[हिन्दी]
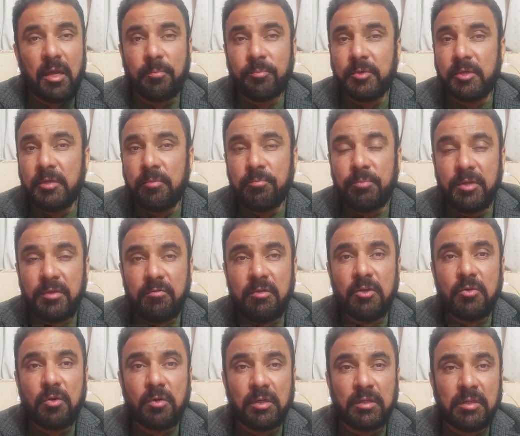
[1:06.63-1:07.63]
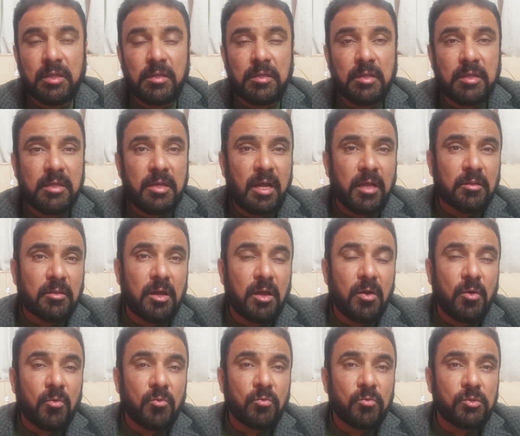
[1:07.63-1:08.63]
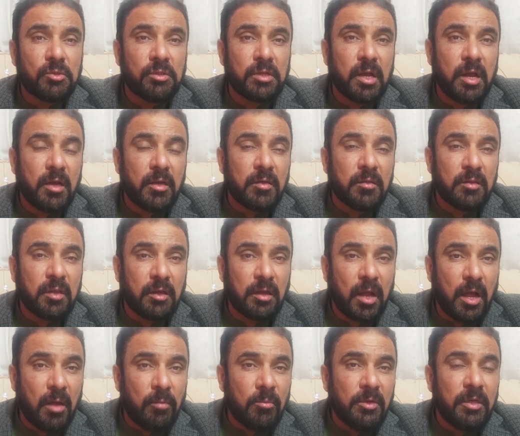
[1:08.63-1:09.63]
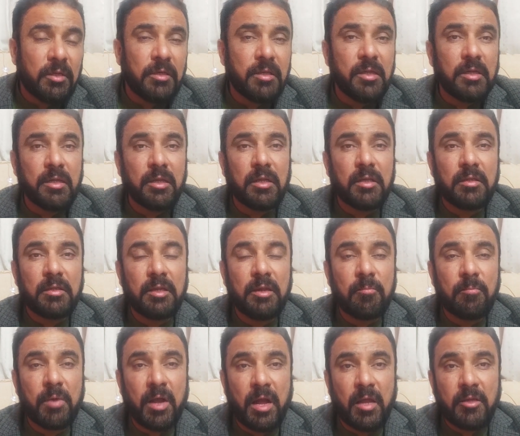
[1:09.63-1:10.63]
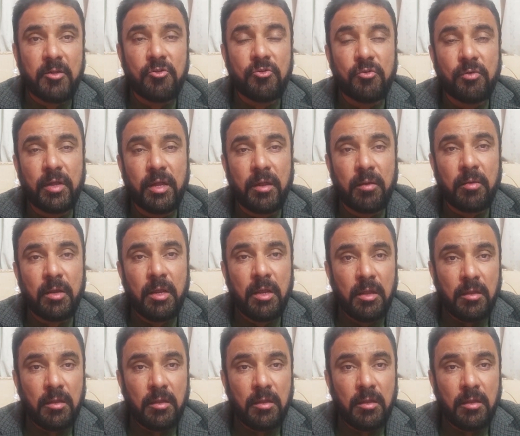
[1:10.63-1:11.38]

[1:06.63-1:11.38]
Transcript: अपनी बीवी को कत्ल किया था और उसका इंतकाम लेने के लिए भाई जो है